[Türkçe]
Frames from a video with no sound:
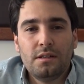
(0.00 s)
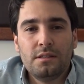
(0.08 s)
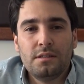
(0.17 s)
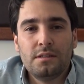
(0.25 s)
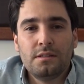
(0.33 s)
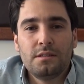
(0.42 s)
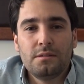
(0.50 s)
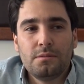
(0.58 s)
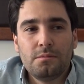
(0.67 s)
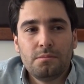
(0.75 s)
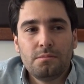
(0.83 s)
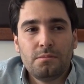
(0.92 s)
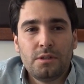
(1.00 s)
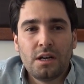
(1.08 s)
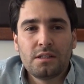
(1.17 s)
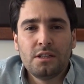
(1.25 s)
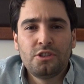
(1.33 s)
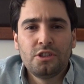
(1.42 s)
Ee,
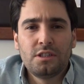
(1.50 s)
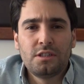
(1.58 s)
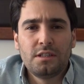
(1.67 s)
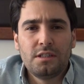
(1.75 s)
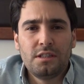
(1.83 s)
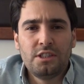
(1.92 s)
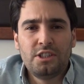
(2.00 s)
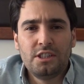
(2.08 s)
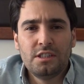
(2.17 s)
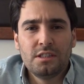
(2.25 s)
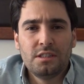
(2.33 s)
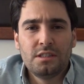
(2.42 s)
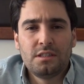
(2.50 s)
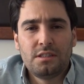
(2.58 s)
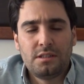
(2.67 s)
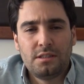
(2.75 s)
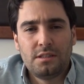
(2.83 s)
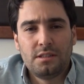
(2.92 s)
yaklaşık iki
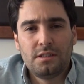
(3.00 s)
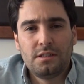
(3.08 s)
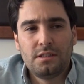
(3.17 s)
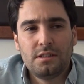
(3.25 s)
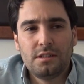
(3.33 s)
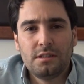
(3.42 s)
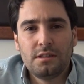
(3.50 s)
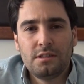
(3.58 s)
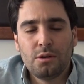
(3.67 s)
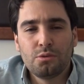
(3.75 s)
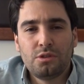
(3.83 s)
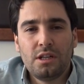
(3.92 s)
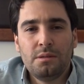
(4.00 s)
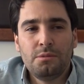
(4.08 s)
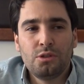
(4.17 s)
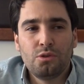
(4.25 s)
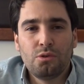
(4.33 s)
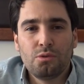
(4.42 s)
yıldır Yavuz Selim
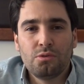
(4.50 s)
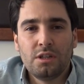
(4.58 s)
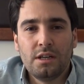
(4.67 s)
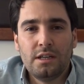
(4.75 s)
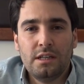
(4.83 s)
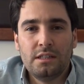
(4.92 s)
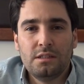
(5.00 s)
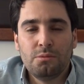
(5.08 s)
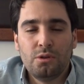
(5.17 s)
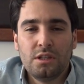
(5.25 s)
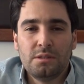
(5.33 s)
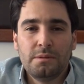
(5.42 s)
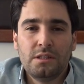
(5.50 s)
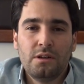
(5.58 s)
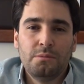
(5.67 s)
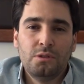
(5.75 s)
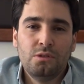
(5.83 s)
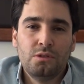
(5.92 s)
İlkokulu'nda eğitim öğretime
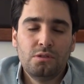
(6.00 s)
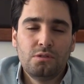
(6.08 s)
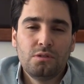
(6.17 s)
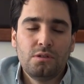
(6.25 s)
devam ediyoruz.